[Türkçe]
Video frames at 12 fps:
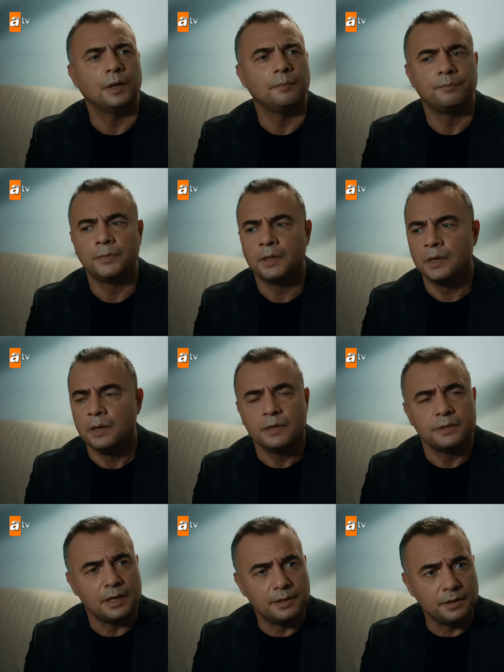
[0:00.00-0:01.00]
Bak,
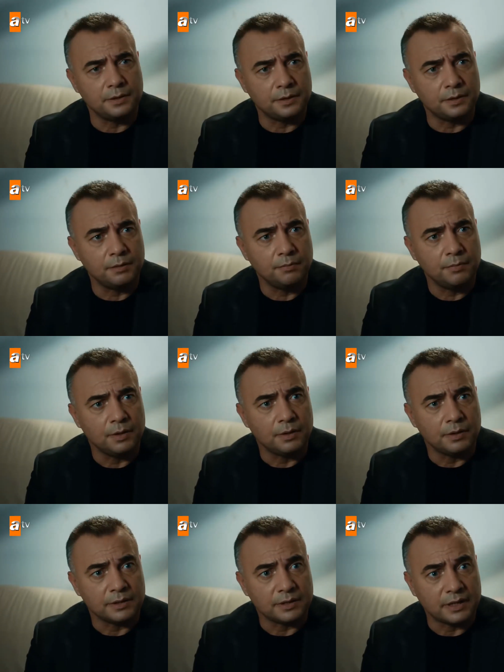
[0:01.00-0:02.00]
senden istediğim
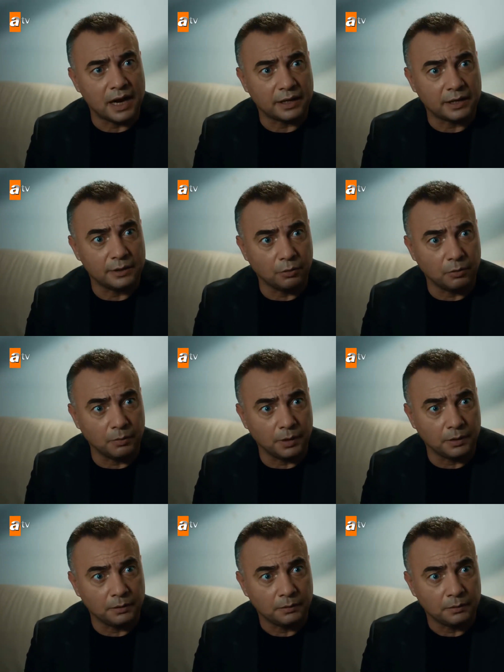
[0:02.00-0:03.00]
sakin
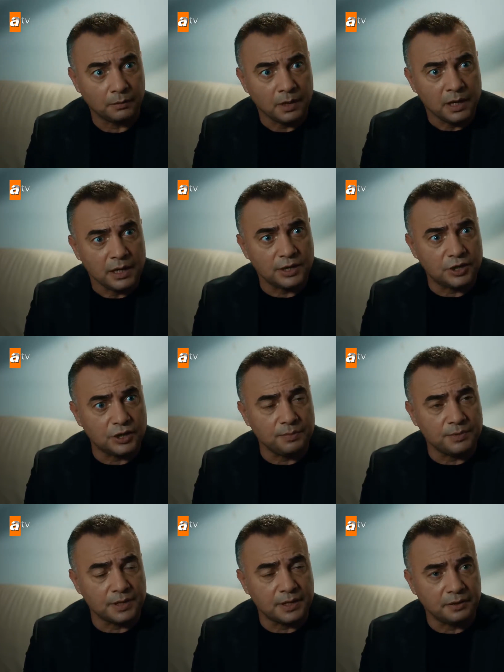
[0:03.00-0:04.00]
olman. Hiç
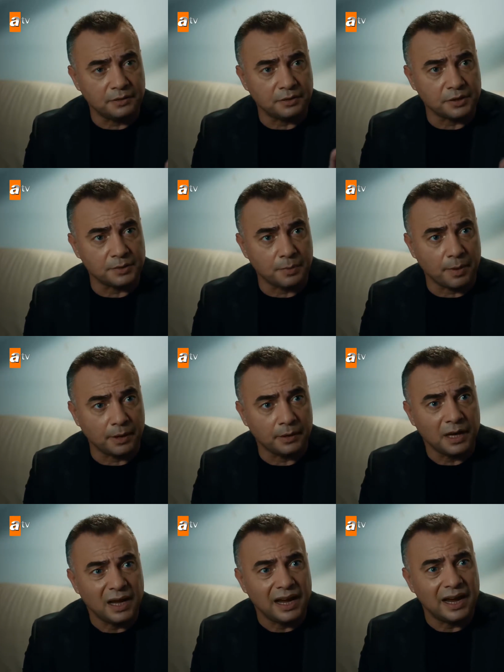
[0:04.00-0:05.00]
kimseden tırsmaman.